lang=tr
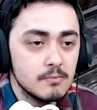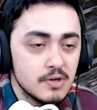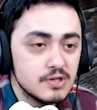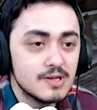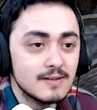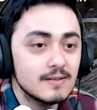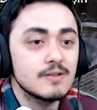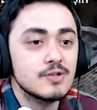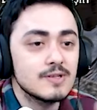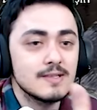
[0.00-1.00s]
Beş katı
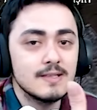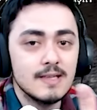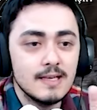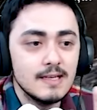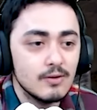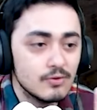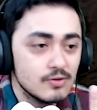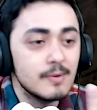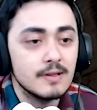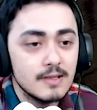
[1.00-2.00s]
taşısın diye değil. O
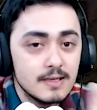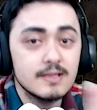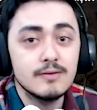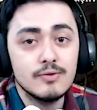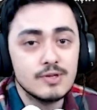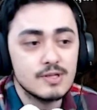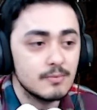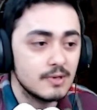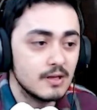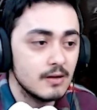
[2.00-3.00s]
zaman da yıkılıyor
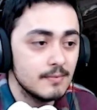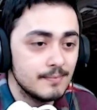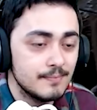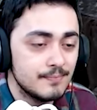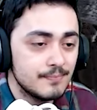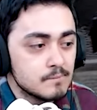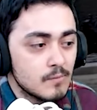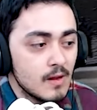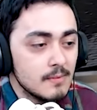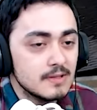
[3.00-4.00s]
işte bina.
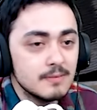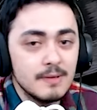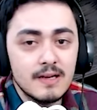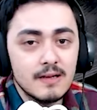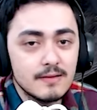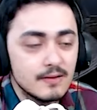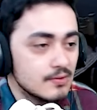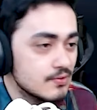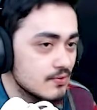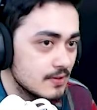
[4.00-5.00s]
Ama kime ne
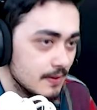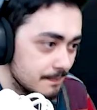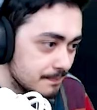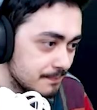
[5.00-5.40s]
anlatıyorsun ki?